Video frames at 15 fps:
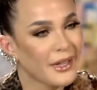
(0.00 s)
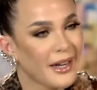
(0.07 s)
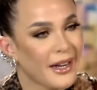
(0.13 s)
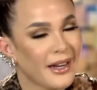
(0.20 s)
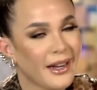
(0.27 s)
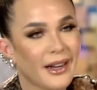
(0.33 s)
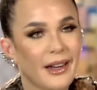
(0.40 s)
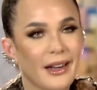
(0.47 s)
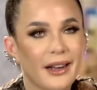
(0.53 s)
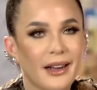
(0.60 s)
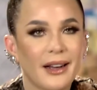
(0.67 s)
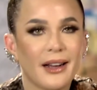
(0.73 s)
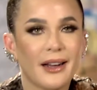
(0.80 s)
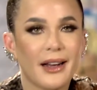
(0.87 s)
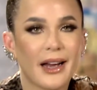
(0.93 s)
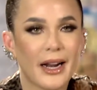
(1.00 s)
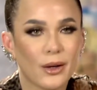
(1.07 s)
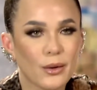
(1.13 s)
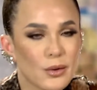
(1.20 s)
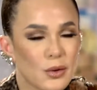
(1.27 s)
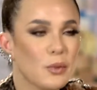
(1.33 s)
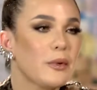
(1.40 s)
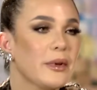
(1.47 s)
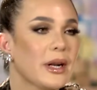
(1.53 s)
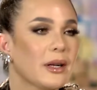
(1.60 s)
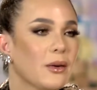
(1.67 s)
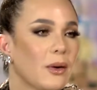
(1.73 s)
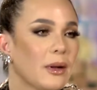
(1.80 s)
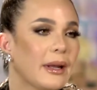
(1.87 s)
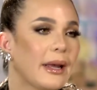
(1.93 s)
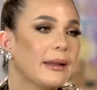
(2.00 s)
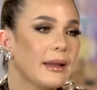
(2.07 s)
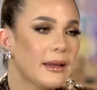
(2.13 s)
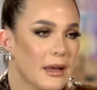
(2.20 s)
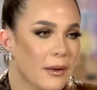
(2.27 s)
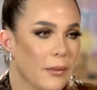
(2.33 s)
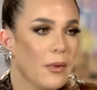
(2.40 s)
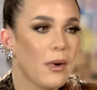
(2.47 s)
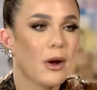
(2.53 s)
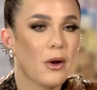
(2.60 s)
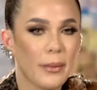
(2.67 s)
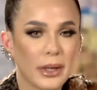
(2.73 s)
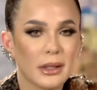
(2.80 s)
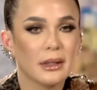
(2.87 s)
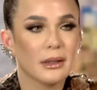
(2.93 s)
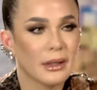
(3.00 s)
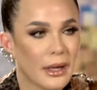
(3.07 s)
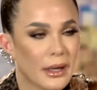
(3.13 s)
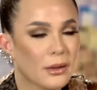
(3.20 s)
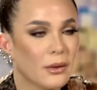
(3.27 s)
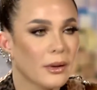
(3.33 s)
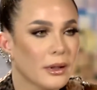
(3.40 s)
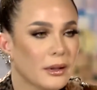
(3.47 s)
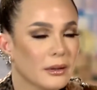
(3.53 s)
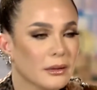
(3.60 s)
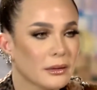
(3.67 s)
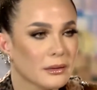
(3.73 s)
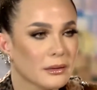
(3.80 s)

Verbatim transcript: al consumo de alcohol? ¿Qué te llevó a convertirte en alcohólico?